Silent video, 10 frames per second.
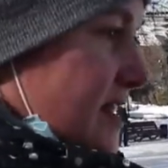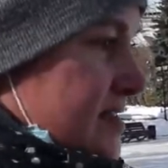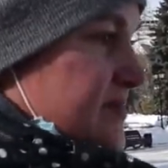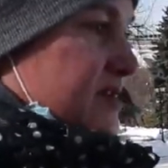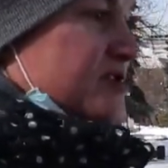
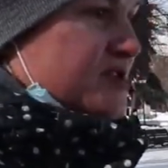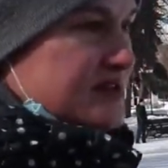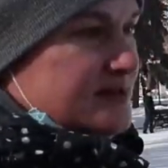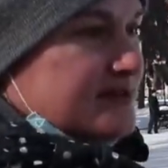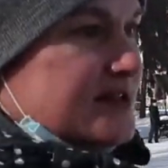стали
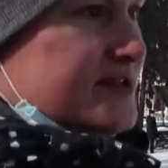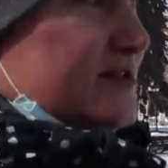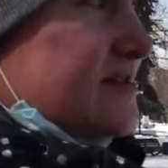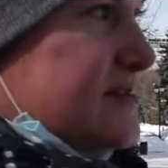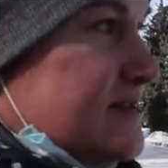меньше
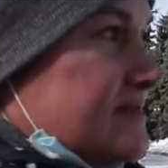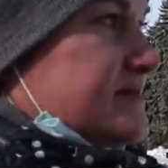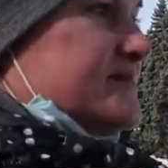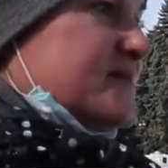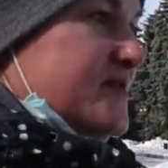ходить в э,
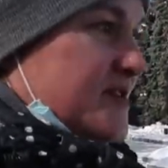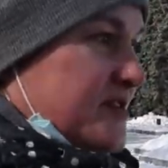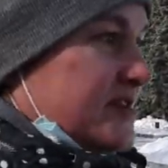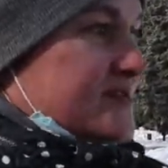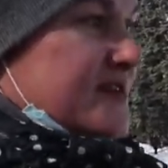
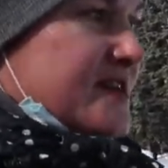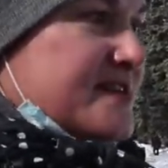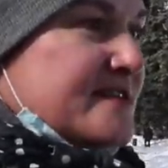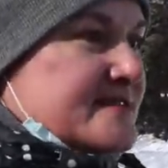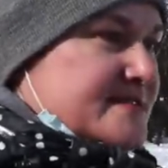какие-то
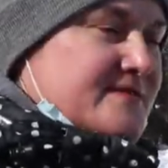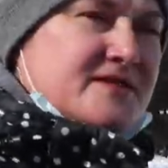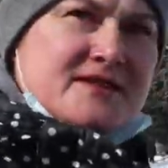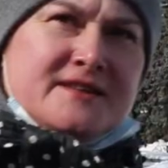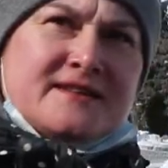развлекательные
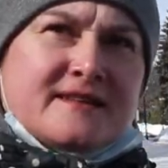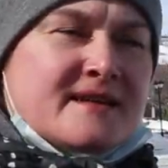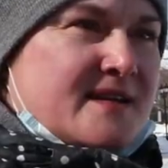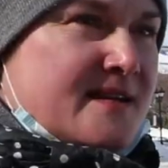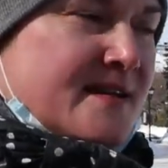заведения,
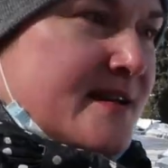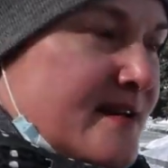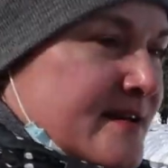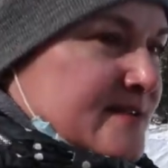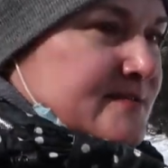
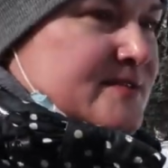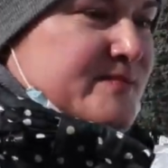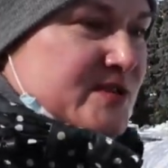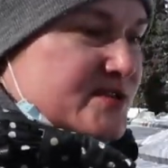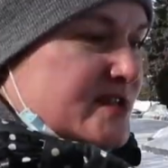
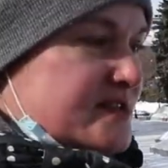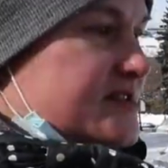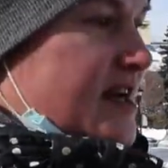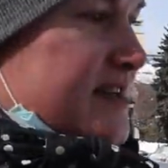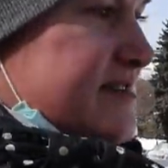там, не знаю,
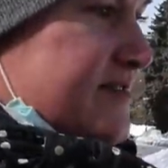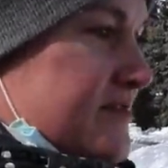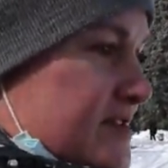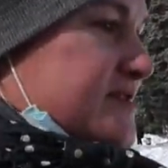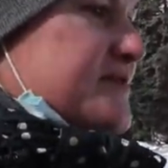театры,
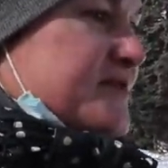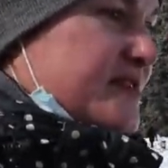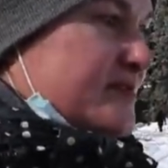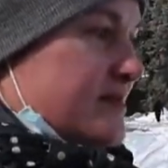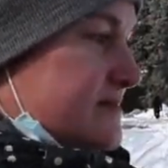
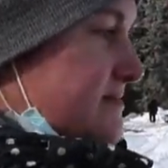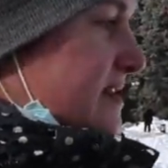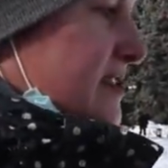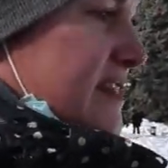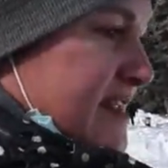выставки,
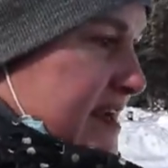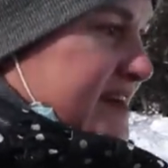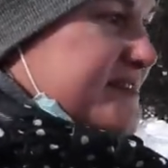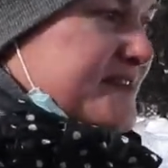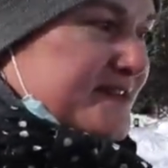
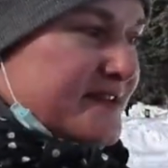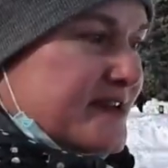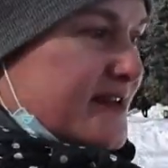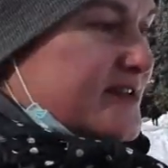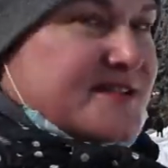кинотеатры,
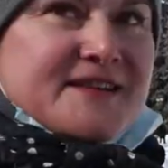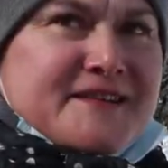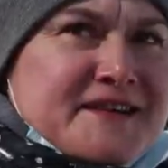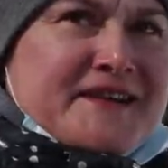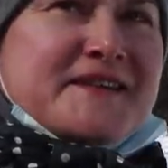
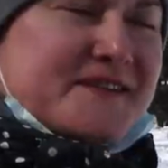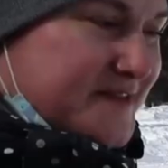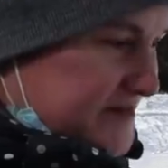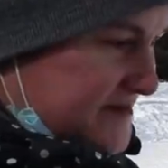дискотеки.